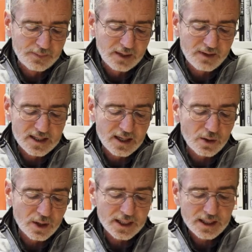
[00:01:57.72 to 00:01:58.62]
weil sie
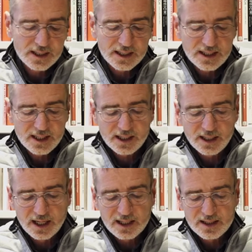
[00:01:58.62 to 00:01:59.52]
nach heutigen
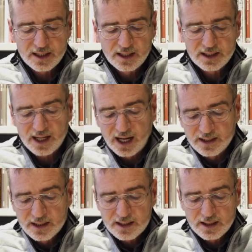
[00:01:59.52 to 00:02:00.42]
Kriterien als
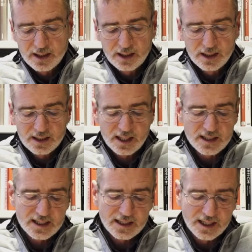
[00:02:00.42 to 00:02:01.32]
trans,
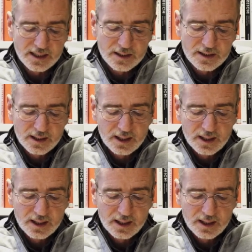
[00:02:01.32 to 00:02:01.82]
transident,